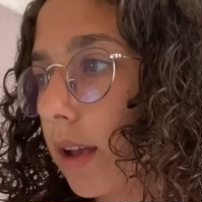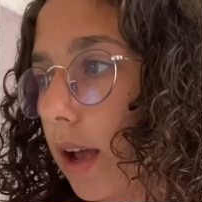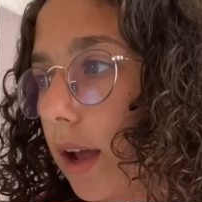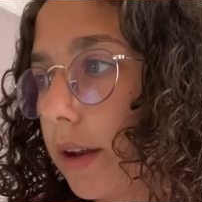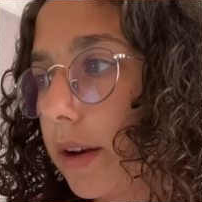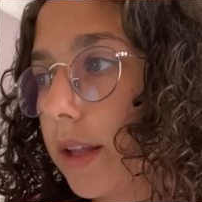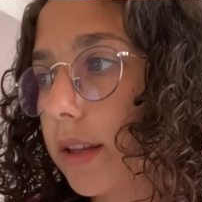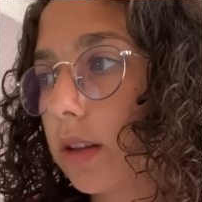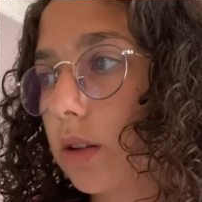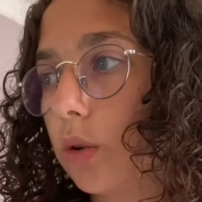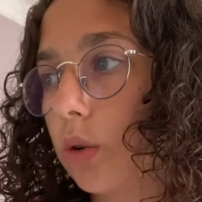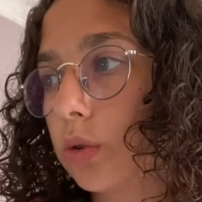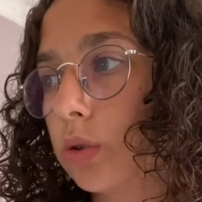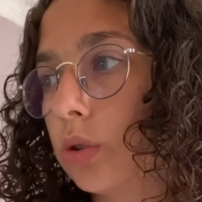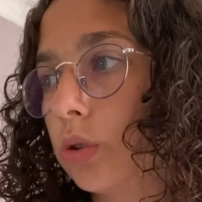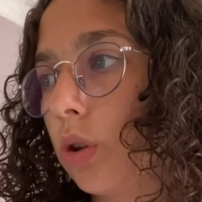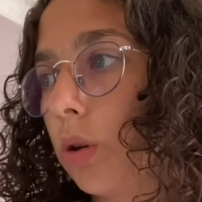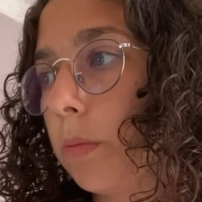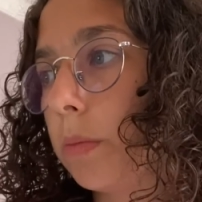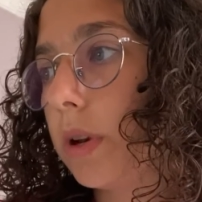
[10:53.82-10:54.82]
Ayrıca
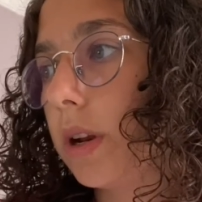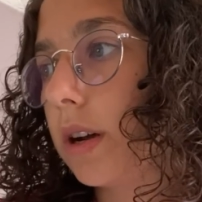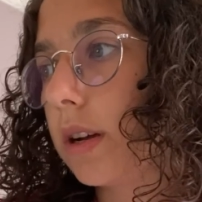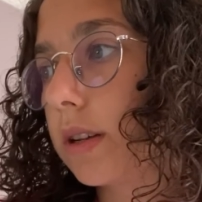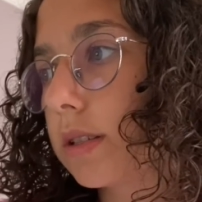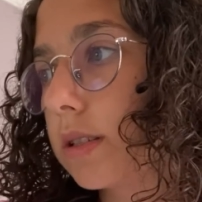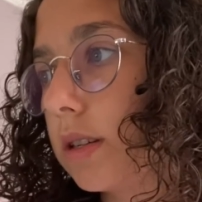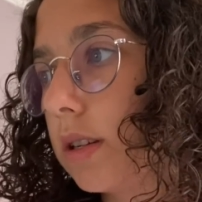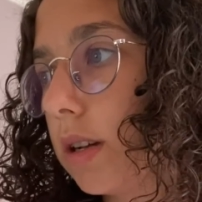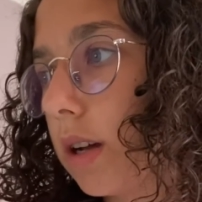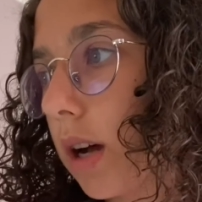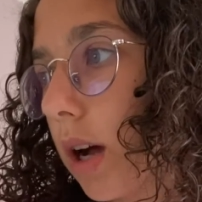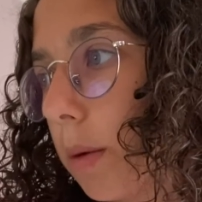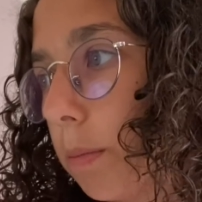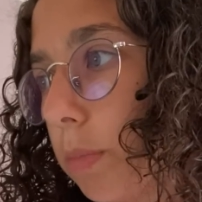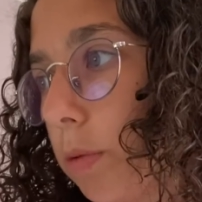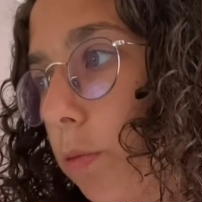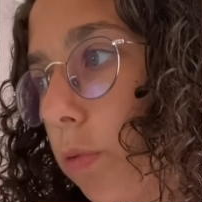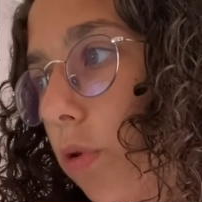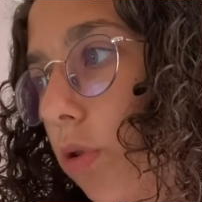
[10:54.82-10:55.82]
ondan 11'e hazırlık
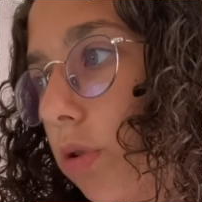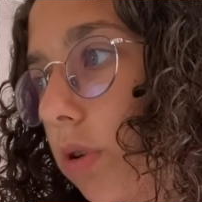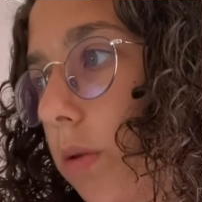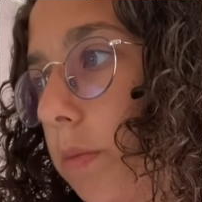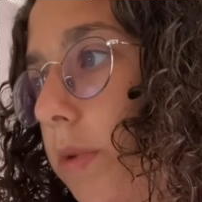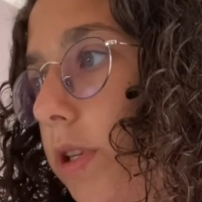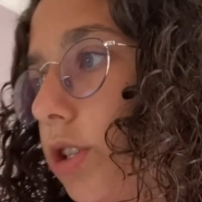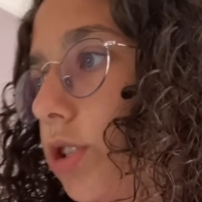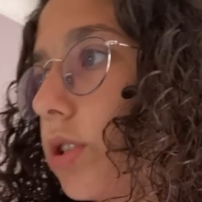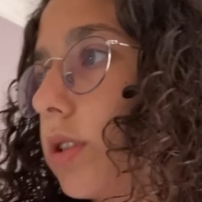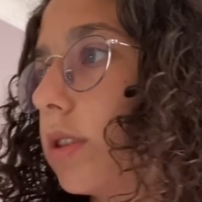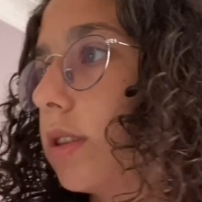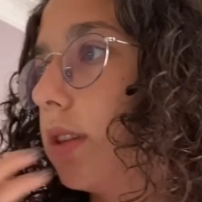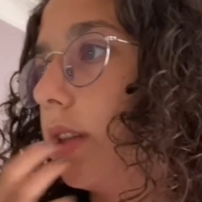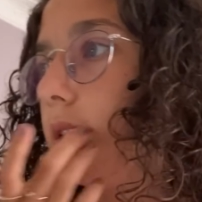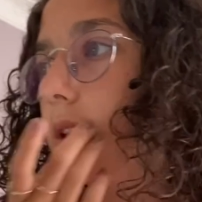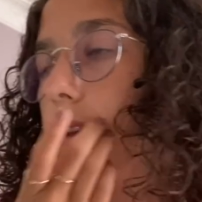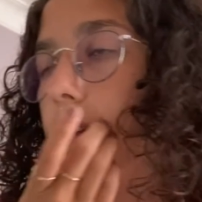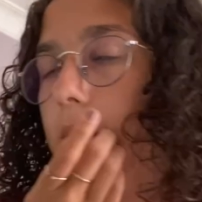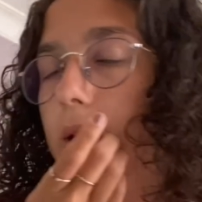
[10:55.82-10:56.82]
kampı programı
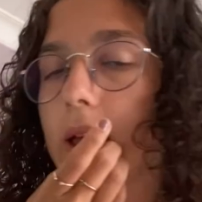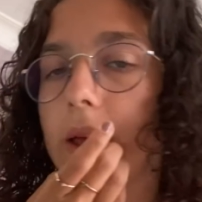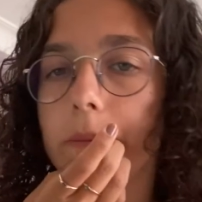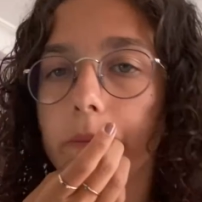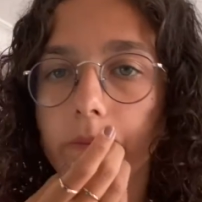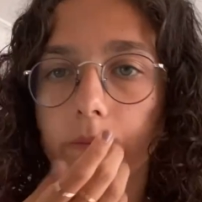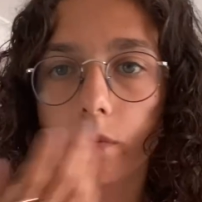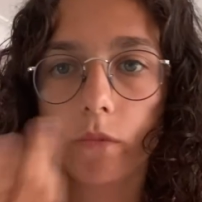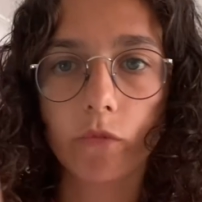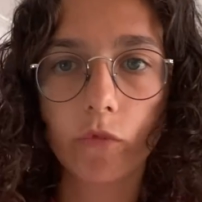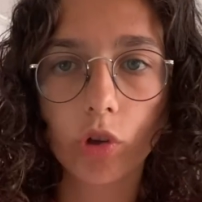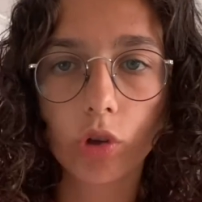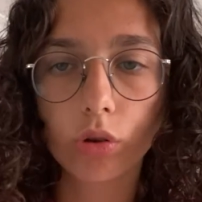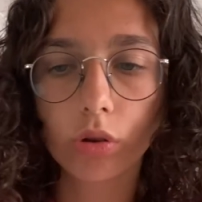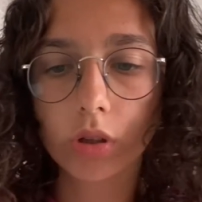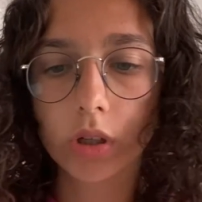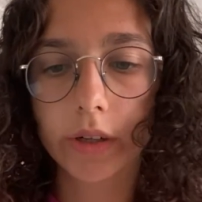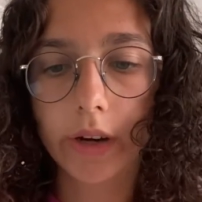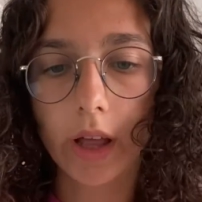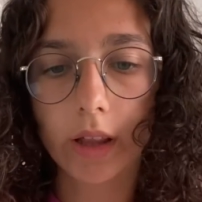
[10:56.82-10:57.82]
içinde hem
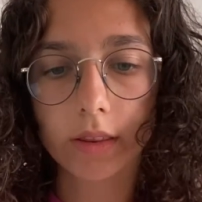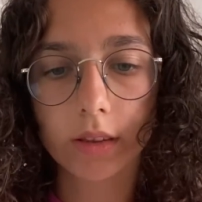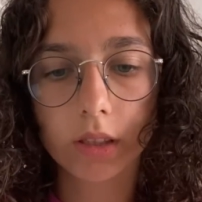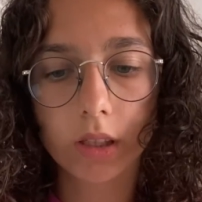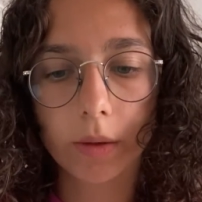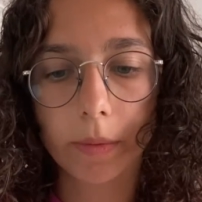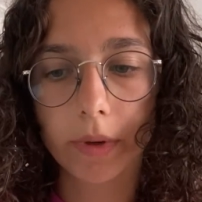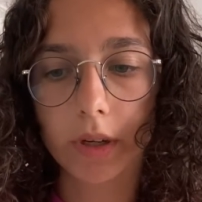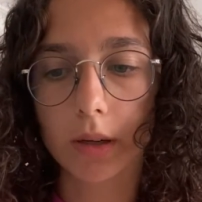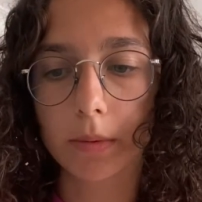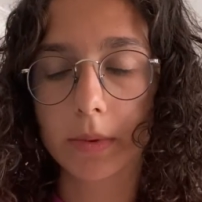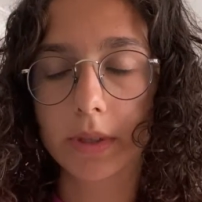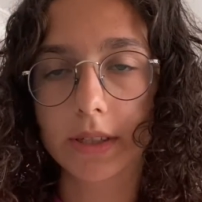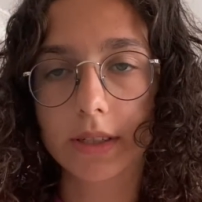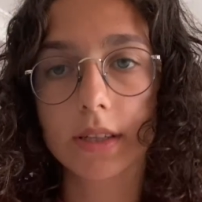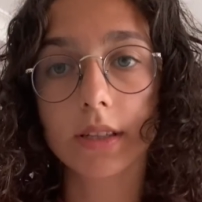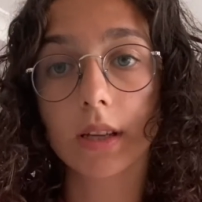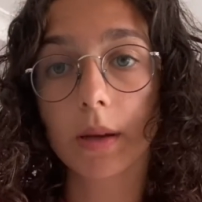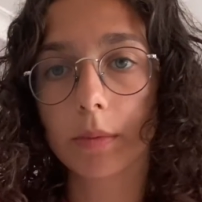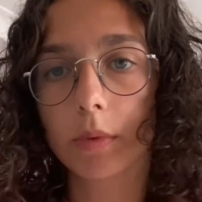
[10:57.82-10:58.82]
videoların altına da
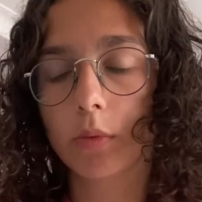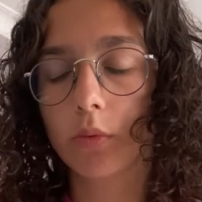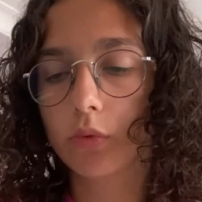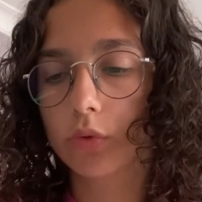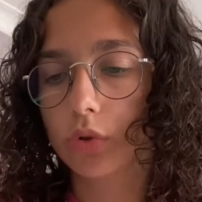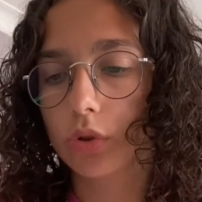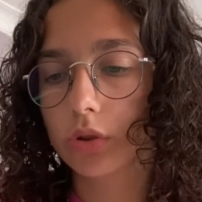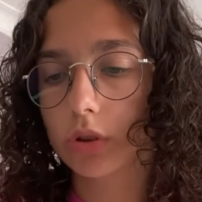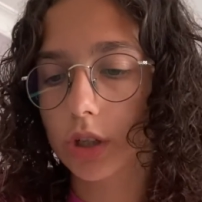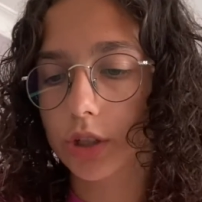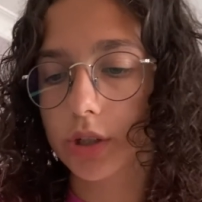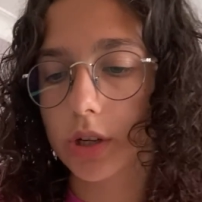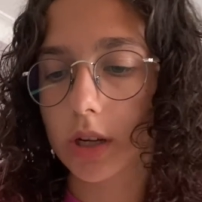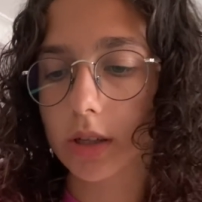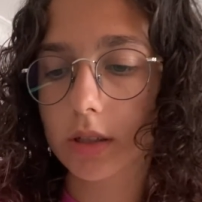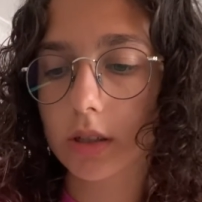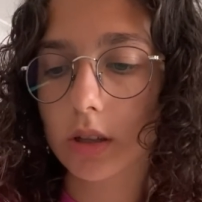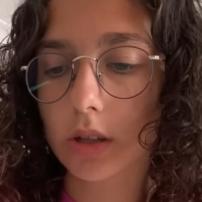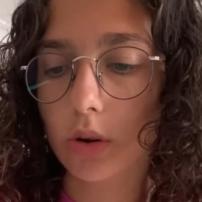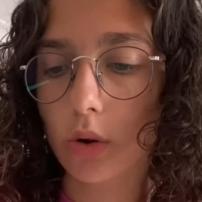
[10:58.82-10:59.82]
bakabilirsiniz hem de videonun
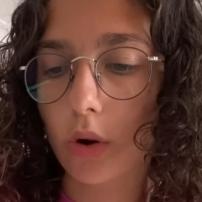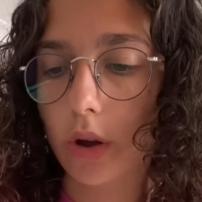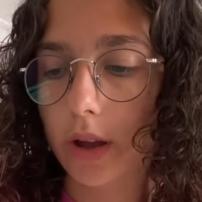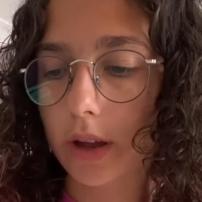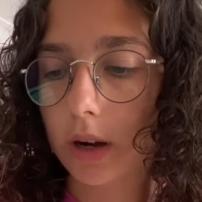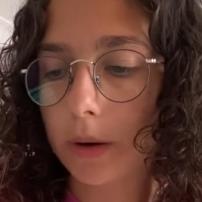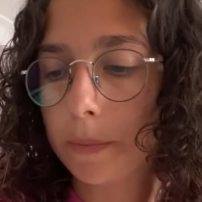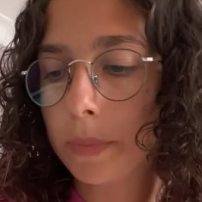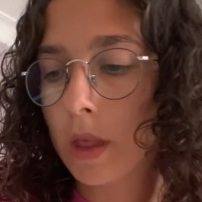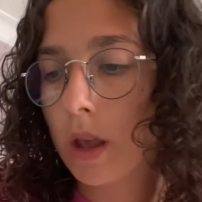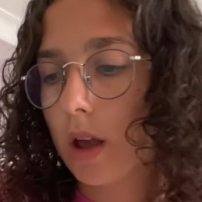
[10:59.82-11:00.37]
aşağısına da koyarım.